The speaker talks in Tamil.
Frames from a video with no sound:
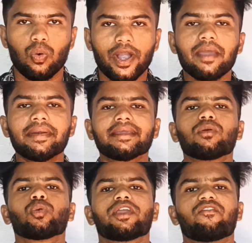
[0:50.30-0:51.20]
ஓகே இப்போ நீங்கள்
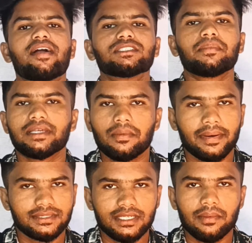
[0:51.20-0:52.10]
உங்களுடைய வாட்ஸ்அப்பில் எதனா
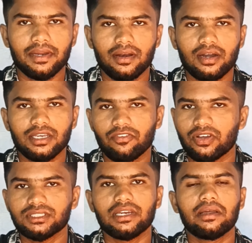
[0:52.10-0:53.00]
பிரச்சனை அப்படின்னா நீங்கள்
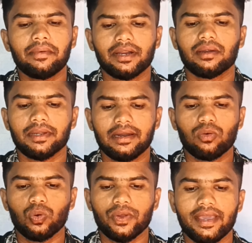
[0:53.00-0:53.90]
ஃபஸ்ட் என்ன பண்ணுறீங்க அப்படின்னா
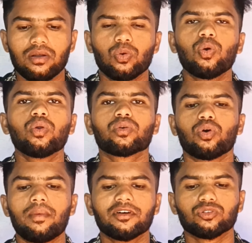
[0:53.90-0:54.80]
உங்களுடைய கூகுள்
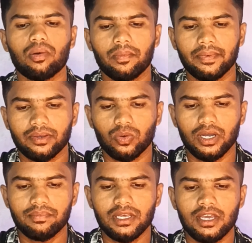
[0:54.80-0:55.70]
க்ரோமை வந்து ஓப்பன் பண்ணிக்கோங்க
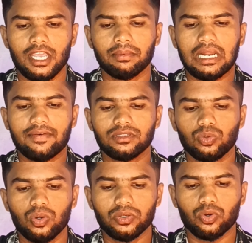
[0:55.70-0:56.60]
இப்போ நான் வந்து
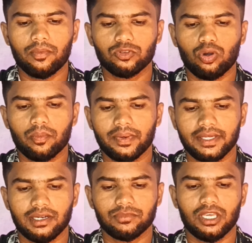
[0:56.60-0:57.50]
கூகுள் க்ரோம் வந்து ஓப்பன்
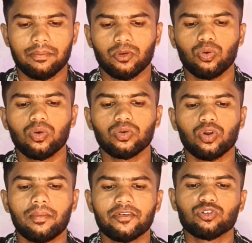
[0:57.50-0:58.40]
பண்ணிக்கிறேன் இப்போ கூகுள்
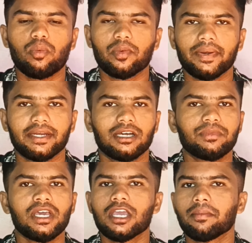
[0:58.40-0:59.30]
க்ரோமை வந்து ஓப்பன் பண்ணிட்டேன்
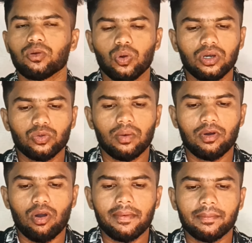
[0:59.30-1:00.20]
இப்போ கூகுள் க்ரோமை
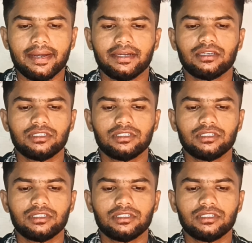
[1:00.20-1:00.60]
ஓப்பன் பண்ணிவிட்டு